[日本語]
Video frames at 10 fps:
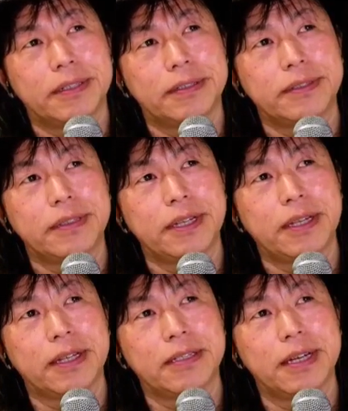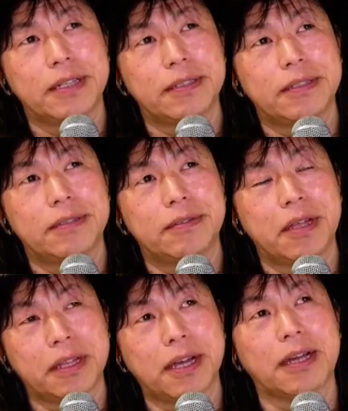でレザーと
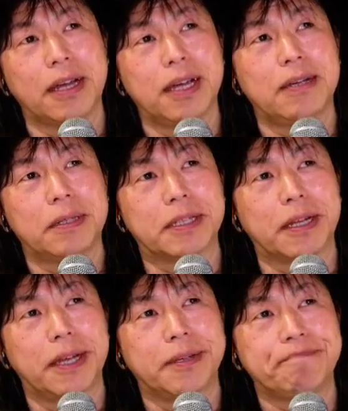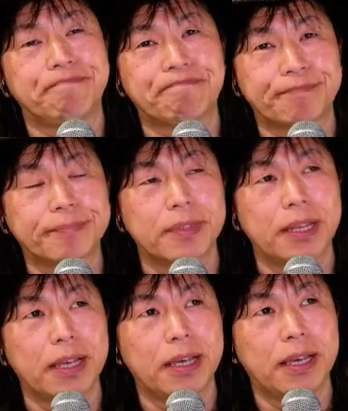出会ったかなまたね。
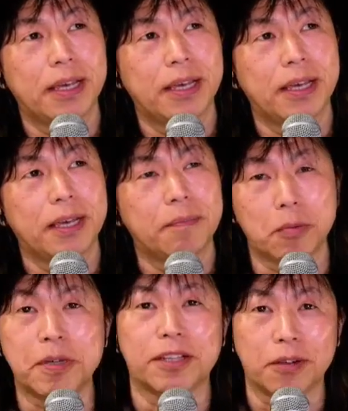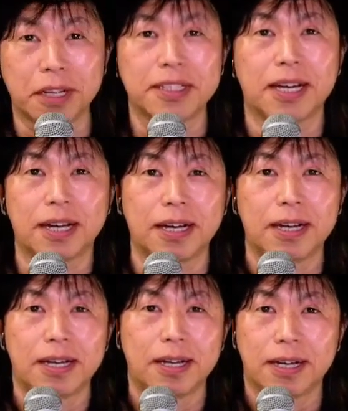で
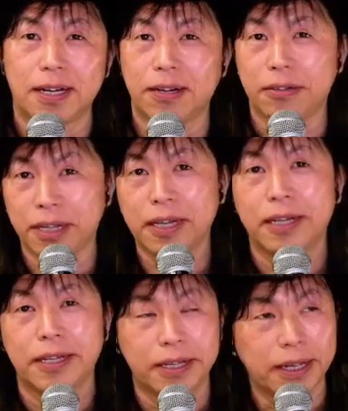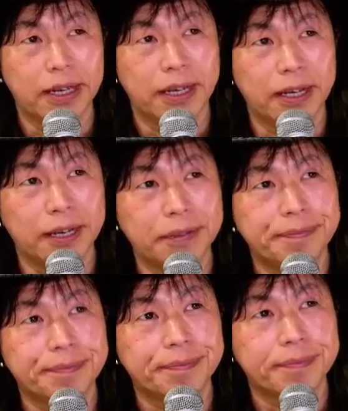ボビー・アトレーザーをね、
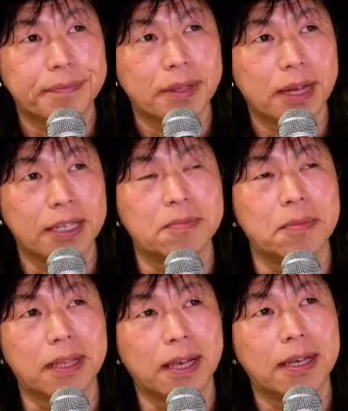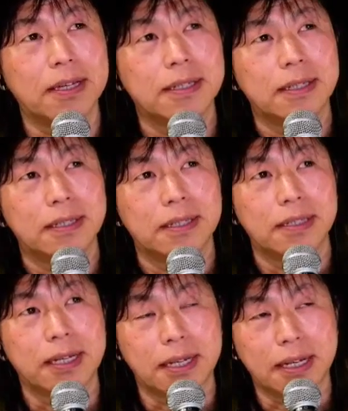えー、初めて
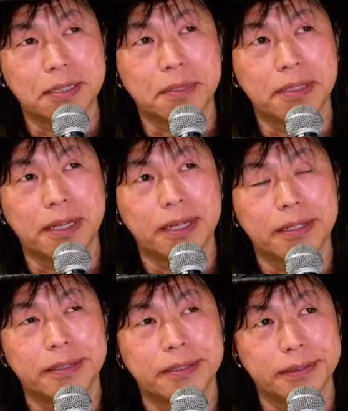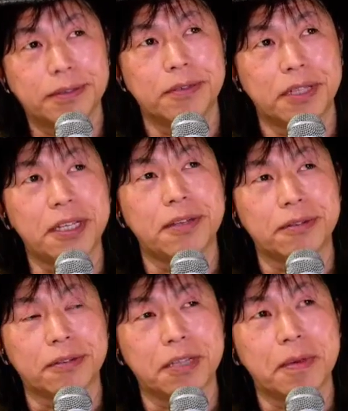やり始めてこれで生きる
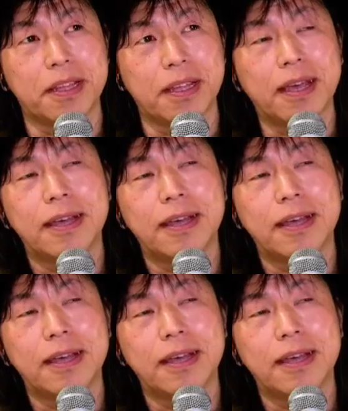と決めて、